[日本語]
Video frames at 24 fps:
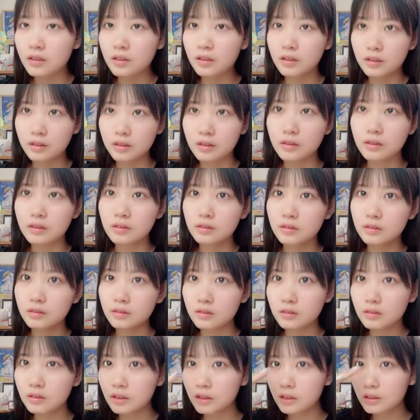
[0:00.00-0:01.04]
たかな
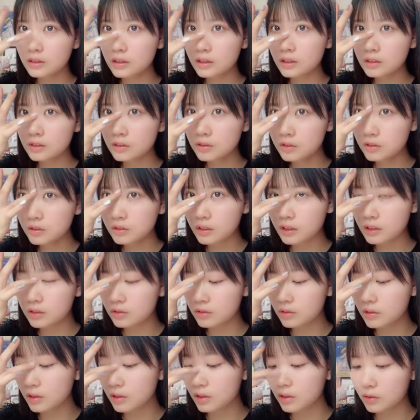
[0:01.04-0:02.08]
なんか3種類ある
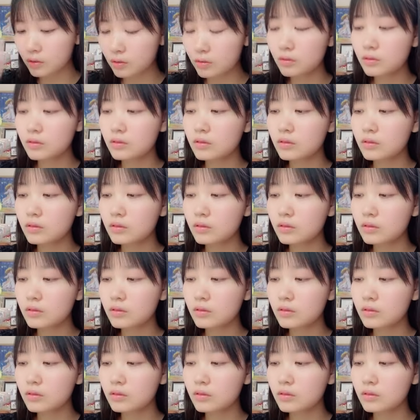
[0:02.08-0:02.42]
んだけど